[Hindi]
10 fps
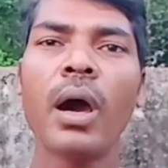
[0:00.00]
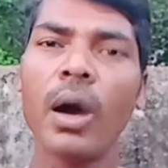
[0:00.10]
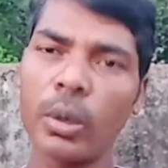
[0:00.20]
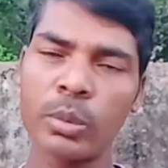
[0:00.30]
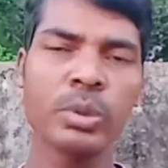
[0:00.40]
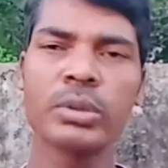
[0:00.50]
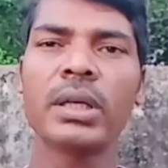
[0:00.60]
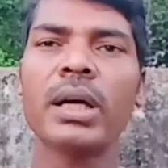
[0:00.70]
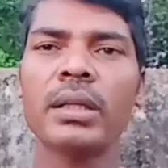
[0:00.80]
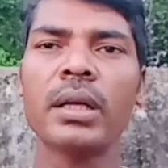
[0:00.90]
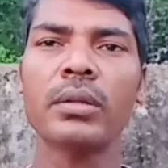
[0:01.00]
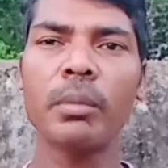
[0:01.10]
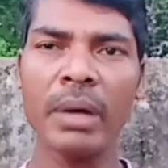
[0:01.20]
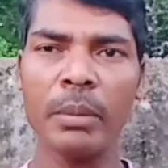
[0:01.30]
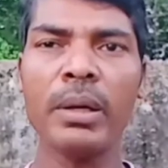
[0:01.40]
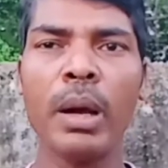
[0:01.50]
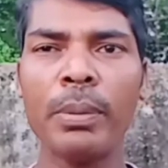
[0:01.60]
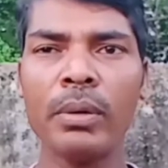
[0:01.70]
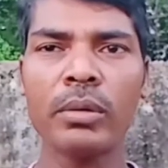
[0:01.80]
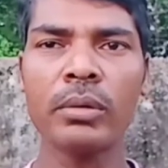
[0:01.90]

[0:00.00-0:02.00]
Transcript: और खुद सिखाता है तो मैं भी आप लोगों